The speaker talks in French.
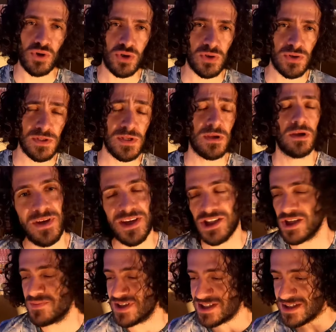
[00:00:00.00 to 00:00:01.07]
de choses,
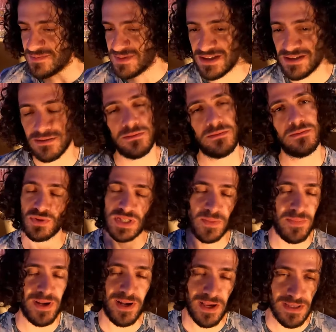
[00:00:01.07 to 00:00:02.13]
mais j'ai bien aimé, parce que c'est
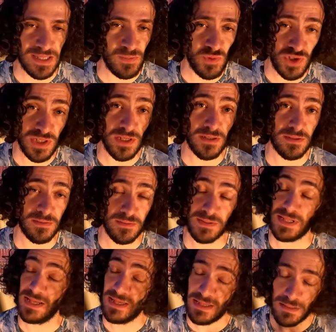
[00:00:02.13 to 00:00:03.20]
pas l'arc des Mujina.
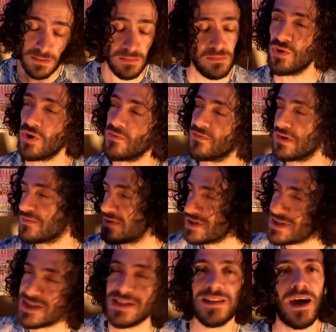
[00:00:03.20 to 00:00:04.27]
Ça y est, on a enfin
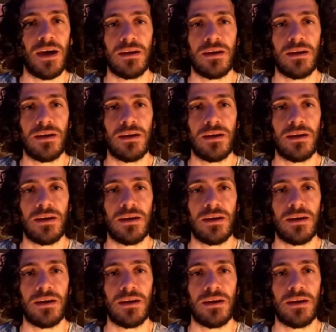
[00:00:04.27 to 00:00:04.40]
fini cet